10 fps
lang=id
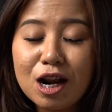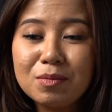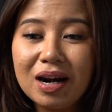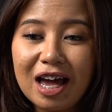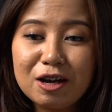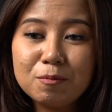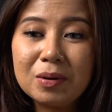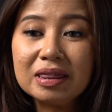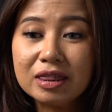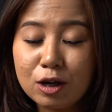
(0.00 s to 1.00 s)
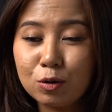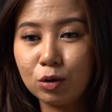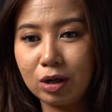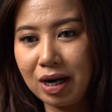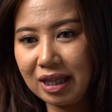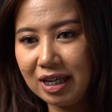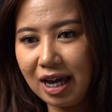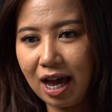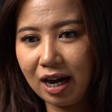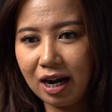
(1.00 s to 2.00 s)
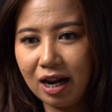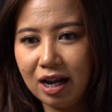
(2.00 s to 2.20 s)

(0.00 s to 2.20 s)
selama live penting untuk diperhatikan.